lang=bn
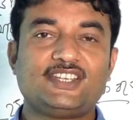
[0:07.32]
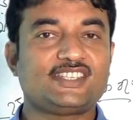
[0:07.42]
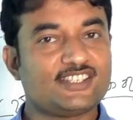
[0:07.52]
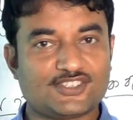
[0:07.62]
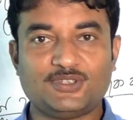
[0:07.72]
ফ্রেন্ডস
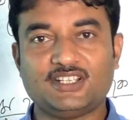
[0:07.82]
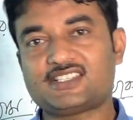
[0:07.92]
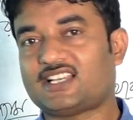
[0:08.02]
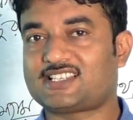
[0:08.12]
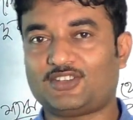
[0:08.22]
অ্যান্ড
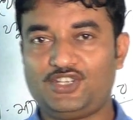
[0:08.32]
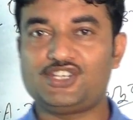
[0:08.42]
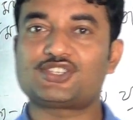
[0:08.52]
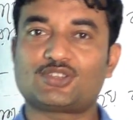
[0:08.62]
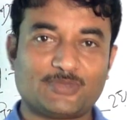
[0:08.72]
স্টুডেন্টস আশা করি
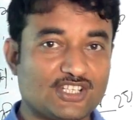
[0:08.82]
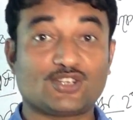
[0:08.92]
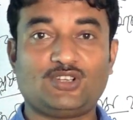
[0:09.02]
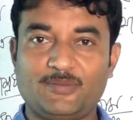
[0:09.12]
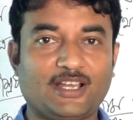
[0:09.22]
তোমরা
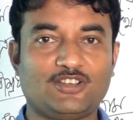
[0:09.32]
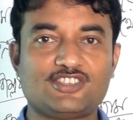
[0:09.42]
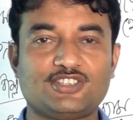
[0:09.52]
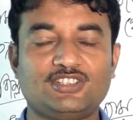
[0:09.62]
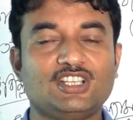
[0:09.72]
সকলেই ভালো
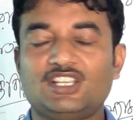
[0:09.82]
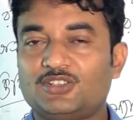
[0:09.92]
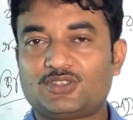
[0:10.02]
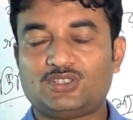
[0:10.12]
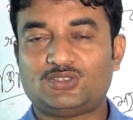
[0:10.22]
আছো
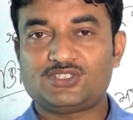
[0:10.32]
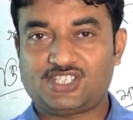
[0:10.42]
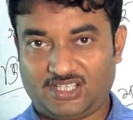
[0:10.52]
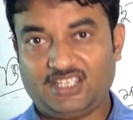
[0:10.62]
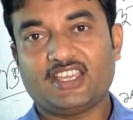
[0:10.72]
তো
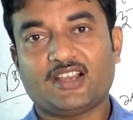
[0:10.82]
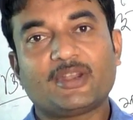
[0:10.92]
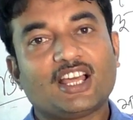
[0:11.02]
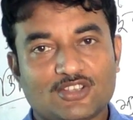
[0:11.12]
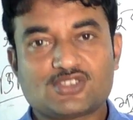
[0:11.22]
যে নিয়ে
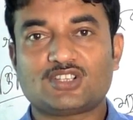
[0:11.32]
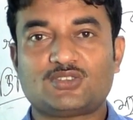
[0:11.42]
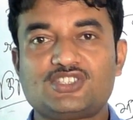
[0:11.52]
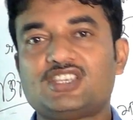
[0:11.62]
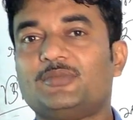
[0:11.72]
আমরা আলোচনা
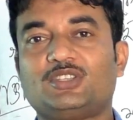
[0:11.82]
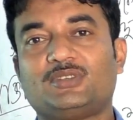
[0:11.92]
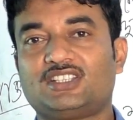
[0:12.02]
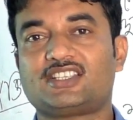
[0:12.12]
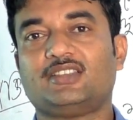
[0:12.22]
করছি আমি
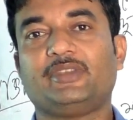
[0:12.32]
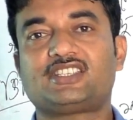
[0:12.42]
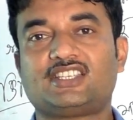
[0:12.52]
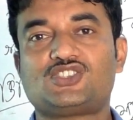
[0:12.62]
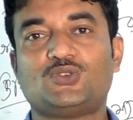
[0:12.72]
তোমাদের সাথে
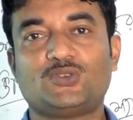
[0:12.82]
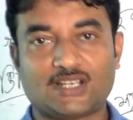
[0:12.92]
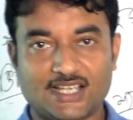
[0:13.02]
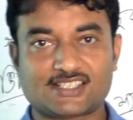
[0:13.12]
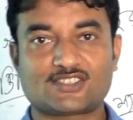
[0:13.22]
বেশ কিছু
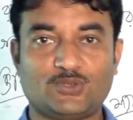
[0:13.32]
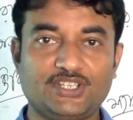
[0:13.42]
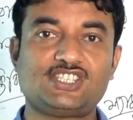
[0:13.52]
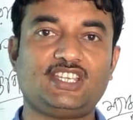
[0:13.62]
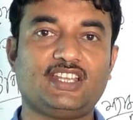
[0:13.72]
ক্লাস
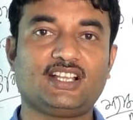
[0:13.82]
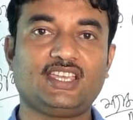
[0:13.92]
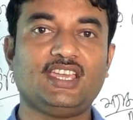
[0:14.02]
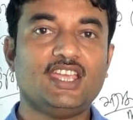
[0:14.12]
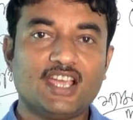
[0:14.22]
করেছি এর
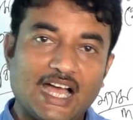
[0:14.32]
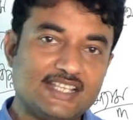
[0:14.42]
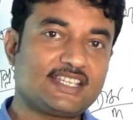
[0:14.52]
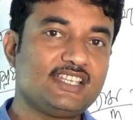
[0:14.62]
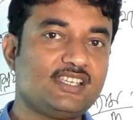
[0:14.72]
আগে
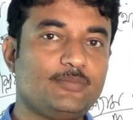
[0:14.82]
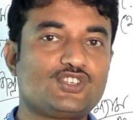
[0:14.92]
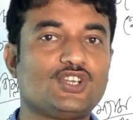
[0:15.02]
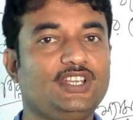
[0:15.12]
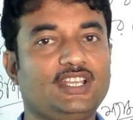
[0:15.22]
আজকে যে
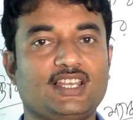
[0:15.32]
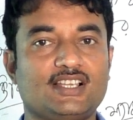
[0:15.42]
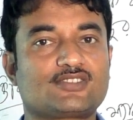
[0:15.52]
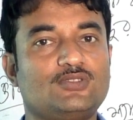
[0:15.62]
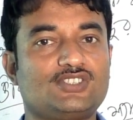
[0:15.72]
বিষয় নিয়ে
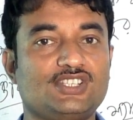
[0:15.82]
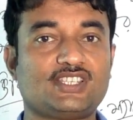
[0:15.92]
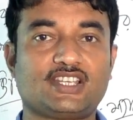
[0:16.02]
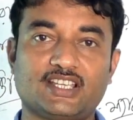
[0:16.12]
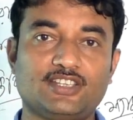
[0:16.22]
ক্লাস করছি
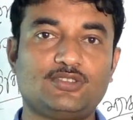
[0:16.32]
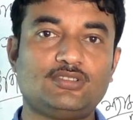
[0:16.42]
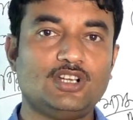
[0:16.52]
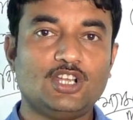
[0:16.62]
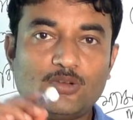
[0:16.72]
সেটা কিন্তু
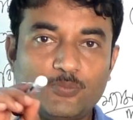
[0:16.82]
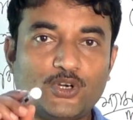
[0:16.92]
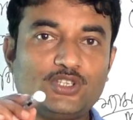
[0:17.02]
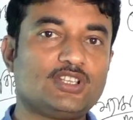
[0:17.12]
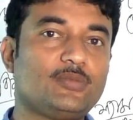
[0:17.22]

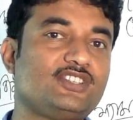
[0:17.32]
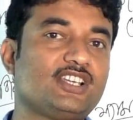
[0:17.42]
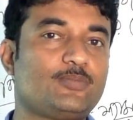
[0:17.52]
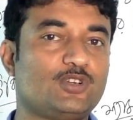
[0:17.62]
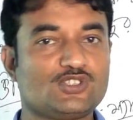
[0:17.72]
বৈধতা
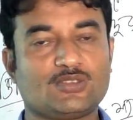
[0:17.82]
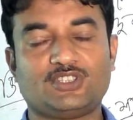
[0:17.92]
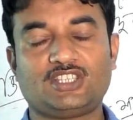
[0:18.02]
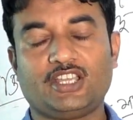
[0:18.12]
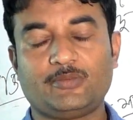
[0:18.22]
বিচার পঞ্চম
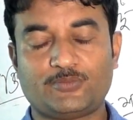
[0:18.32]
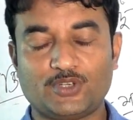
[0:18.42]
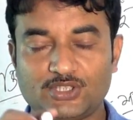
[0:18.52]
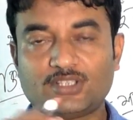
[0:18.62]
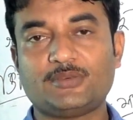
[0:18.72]
অধ্যায়ের
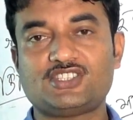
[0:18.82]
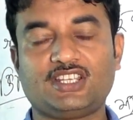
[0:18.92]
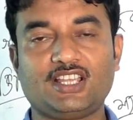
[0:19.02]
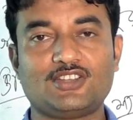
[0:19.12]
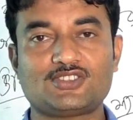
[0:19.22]
বৈধতা
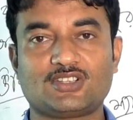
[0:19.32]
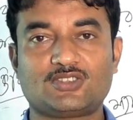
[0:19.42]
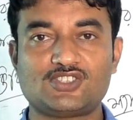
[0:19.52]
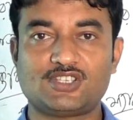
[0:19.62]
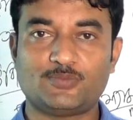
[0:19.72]
বিচার নিয়ে আলোচনা
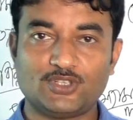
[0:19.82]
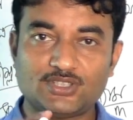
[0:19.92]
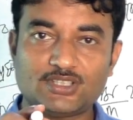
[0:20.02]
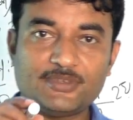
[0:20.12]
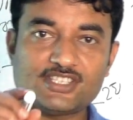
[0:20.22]
করছি
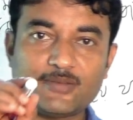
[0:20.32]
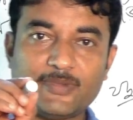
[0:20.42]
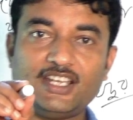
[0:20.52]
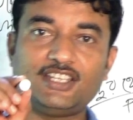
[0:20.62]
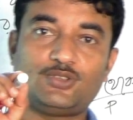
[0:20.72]
বৈধতা বিচার
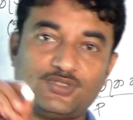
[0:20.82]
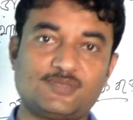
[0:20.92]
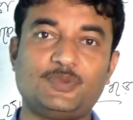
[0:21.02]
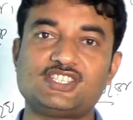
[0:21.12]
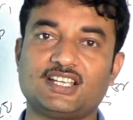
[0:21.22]
মানে দোষ
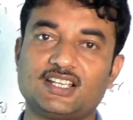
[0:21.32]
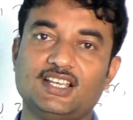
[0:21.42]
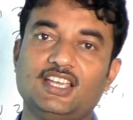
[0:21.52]
বিচার